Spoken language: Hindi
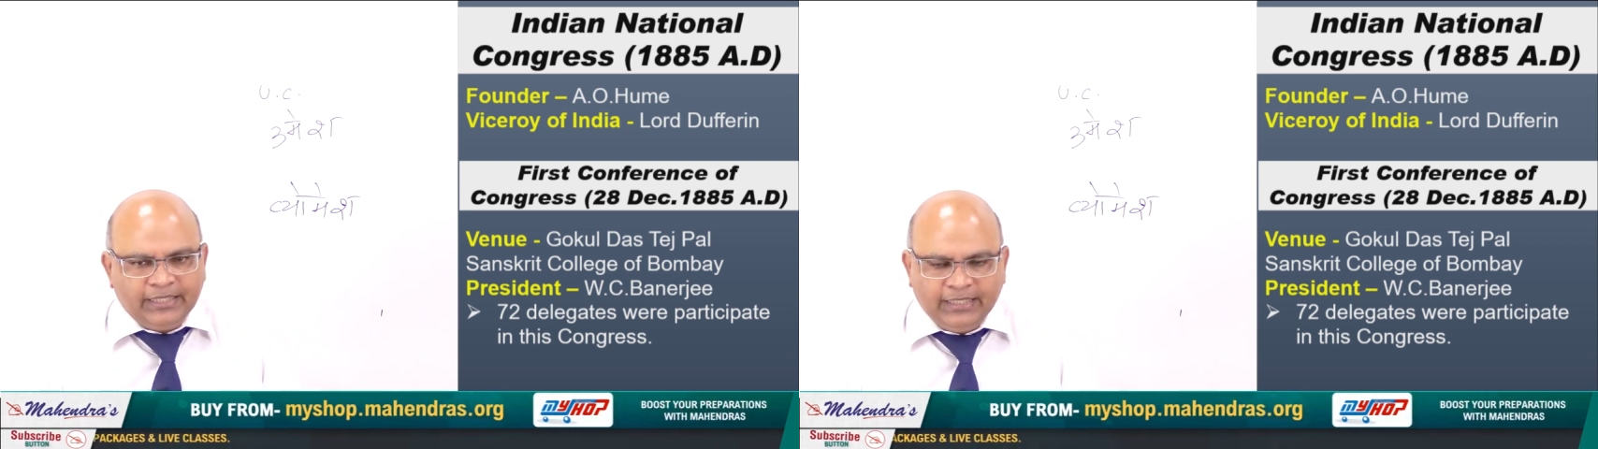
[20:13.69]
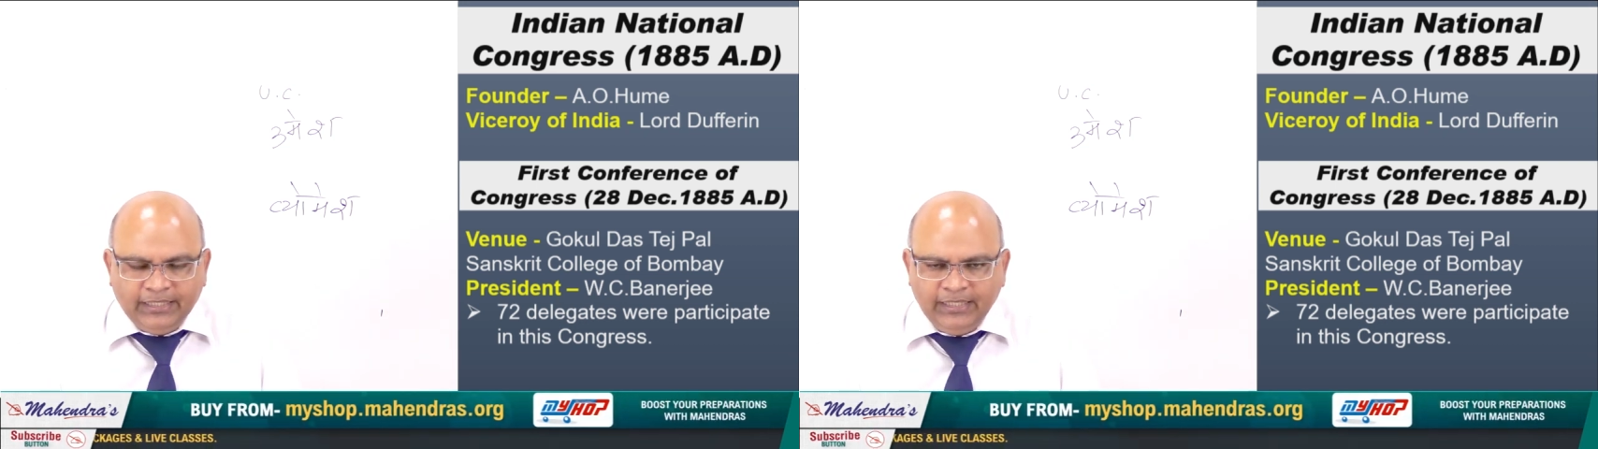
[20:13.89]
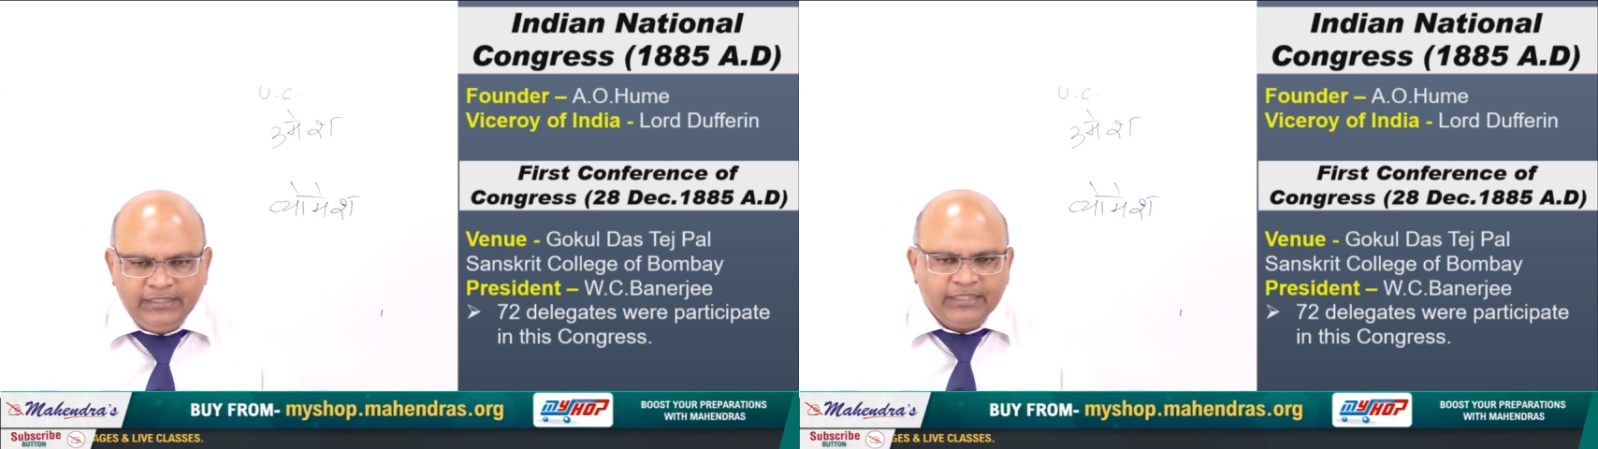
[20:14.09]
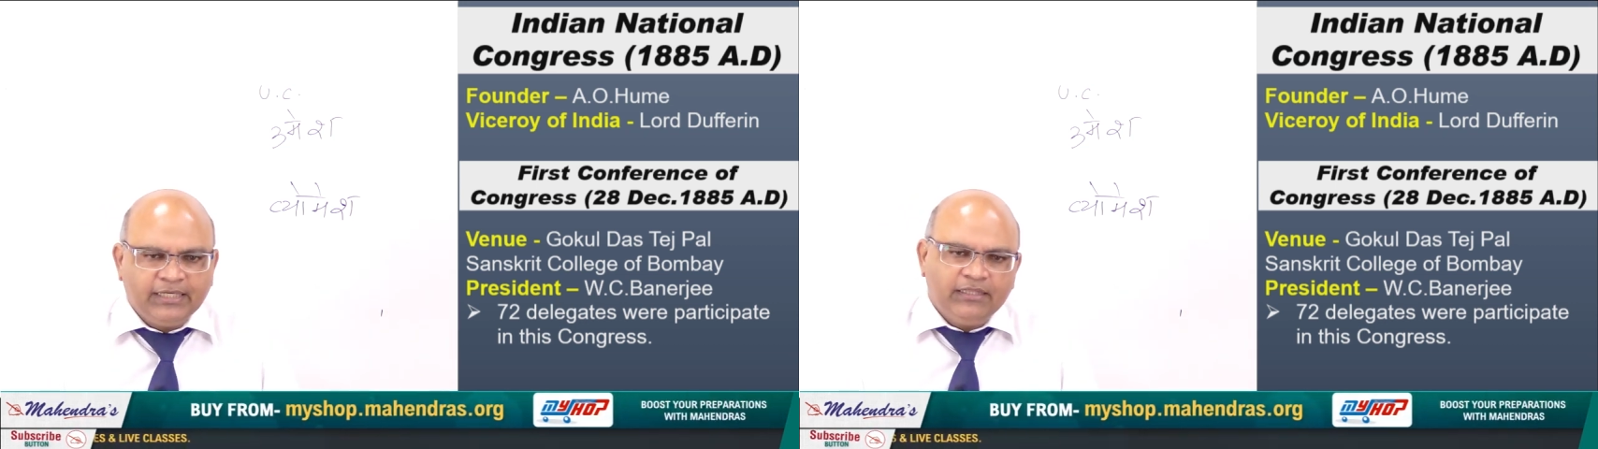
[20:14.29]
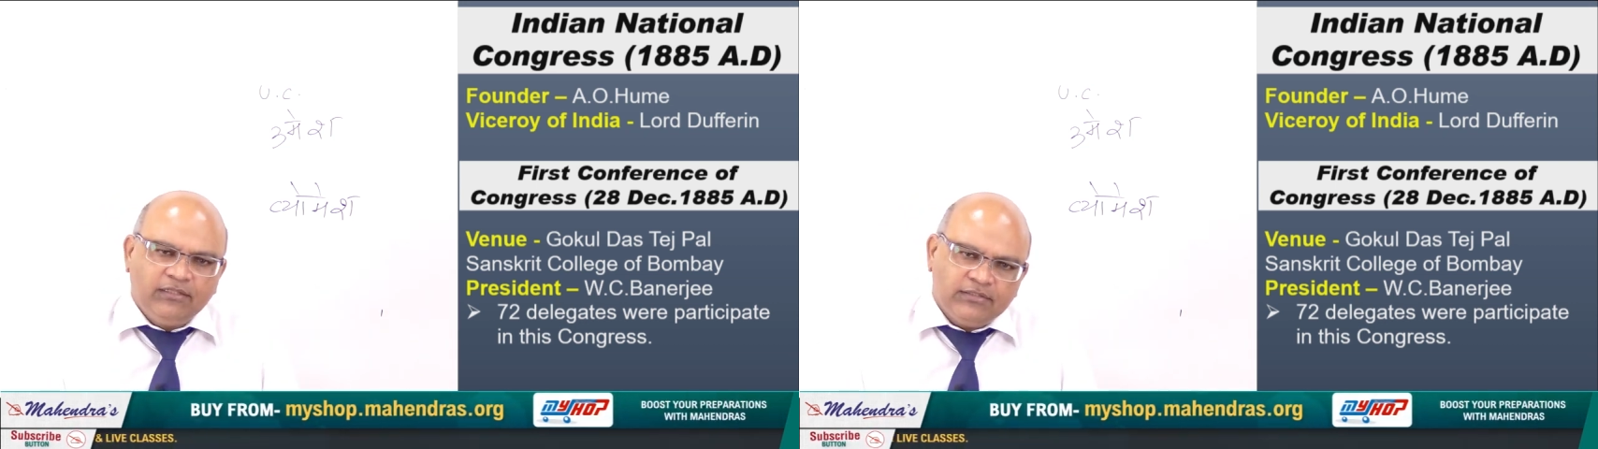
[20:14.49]
गया है ये
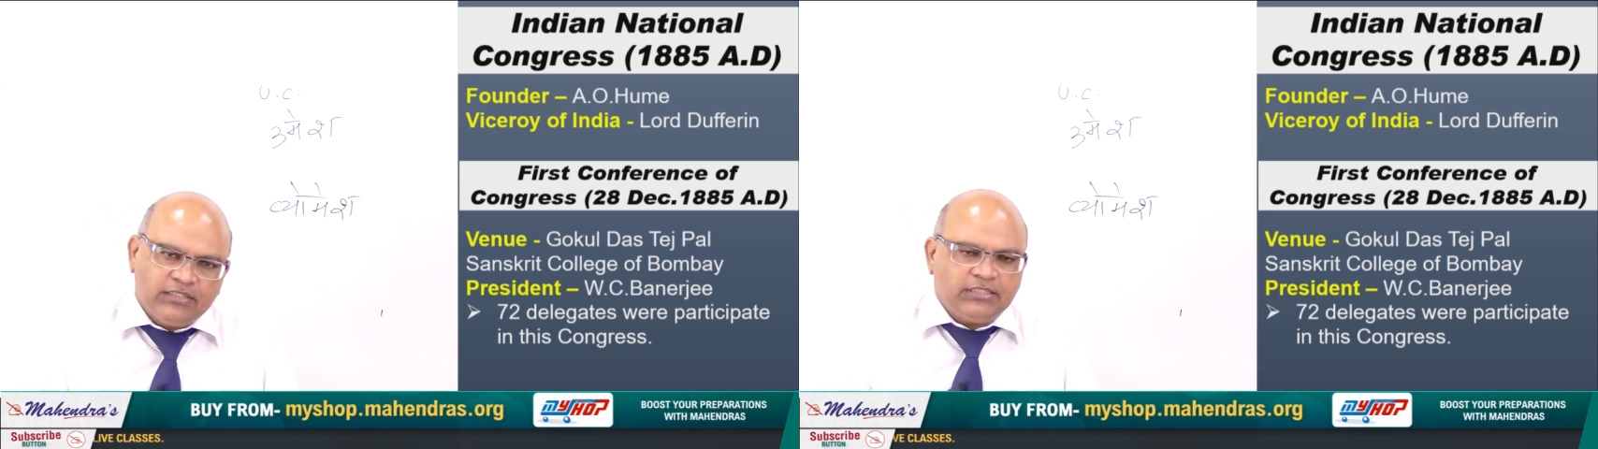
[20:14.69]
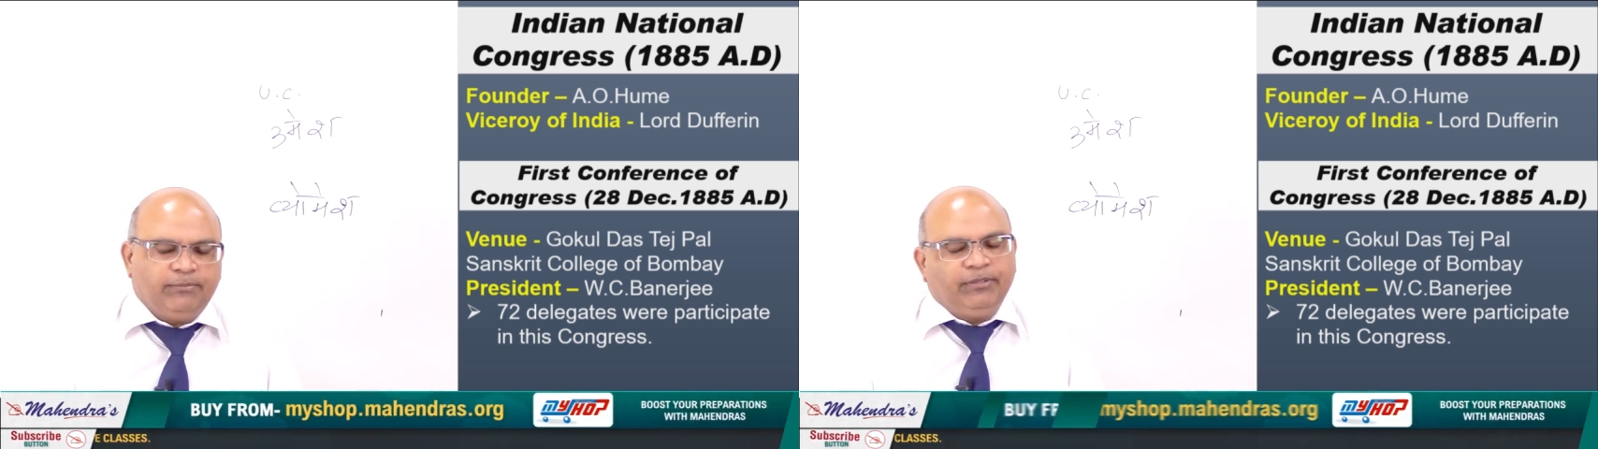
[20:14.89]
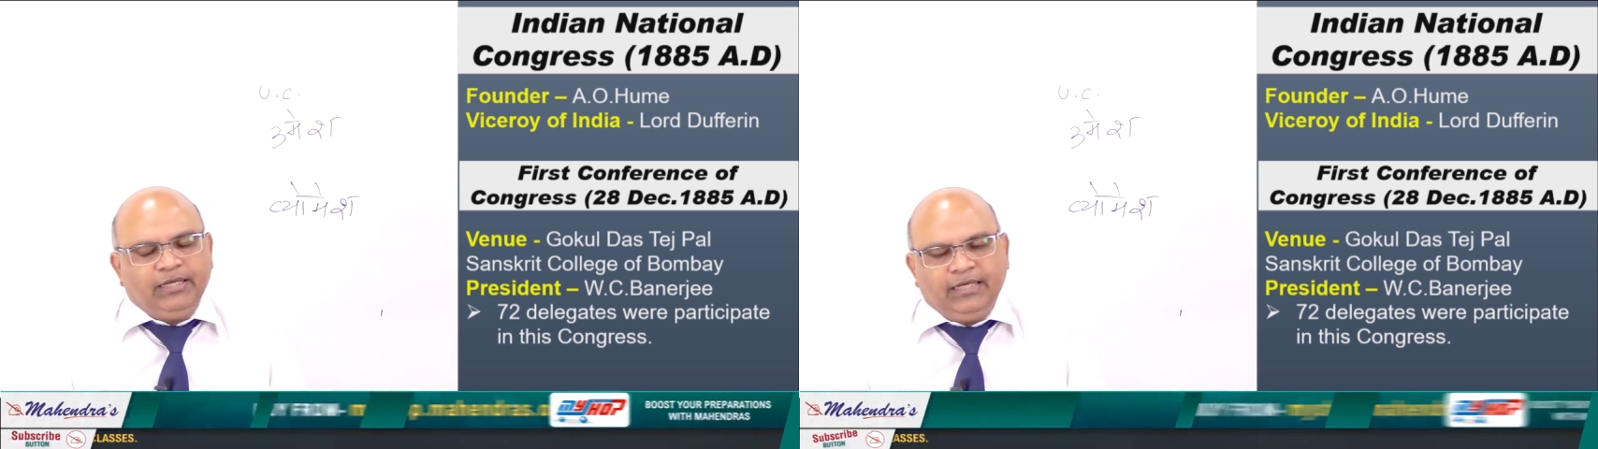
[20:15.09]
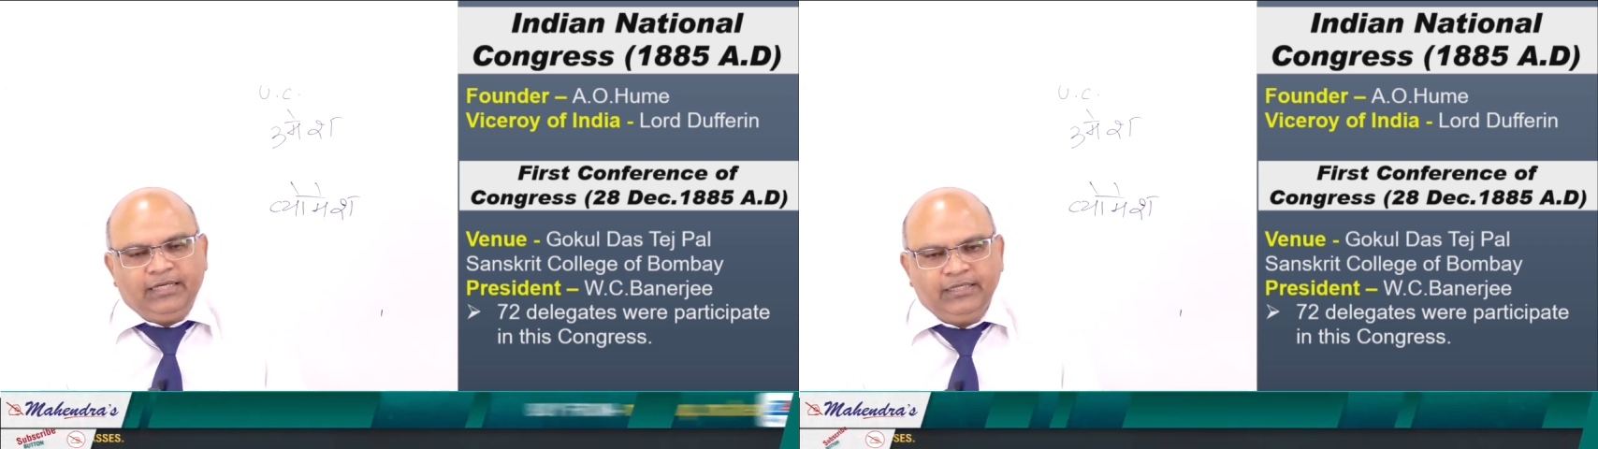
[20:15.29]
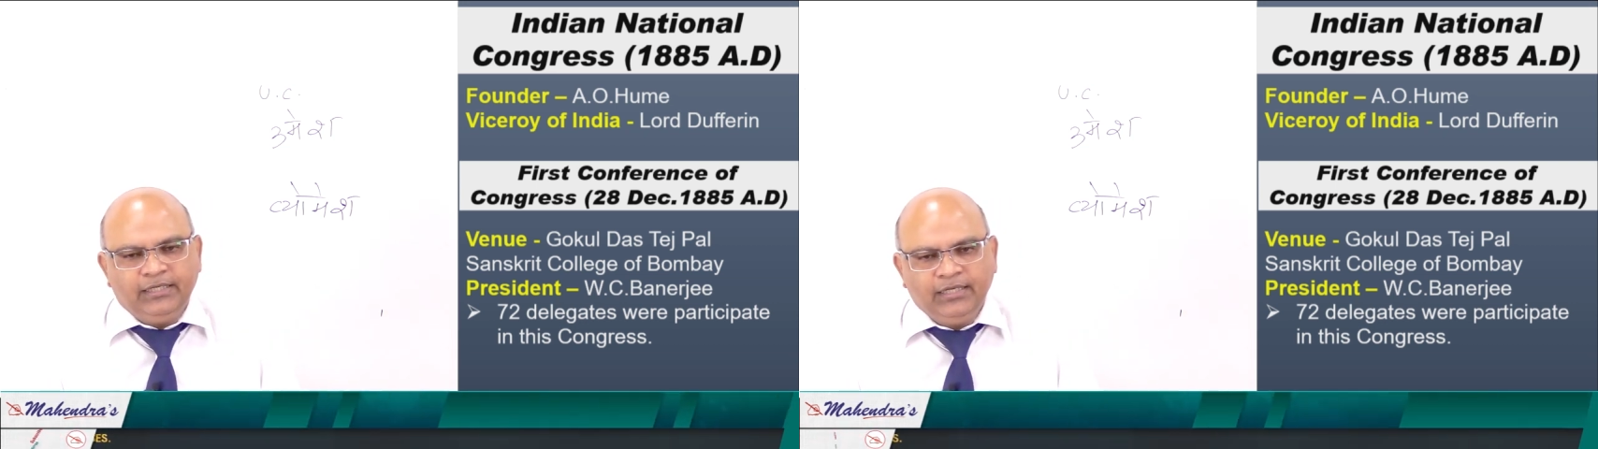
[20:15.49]
गलती से छप गया
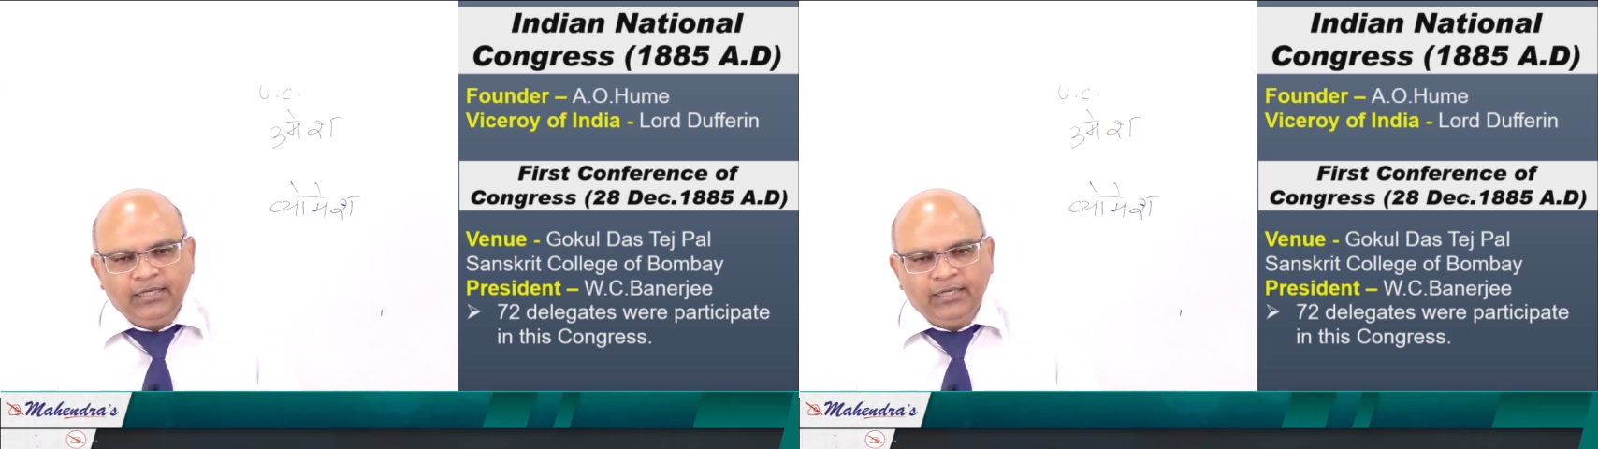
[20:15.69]
है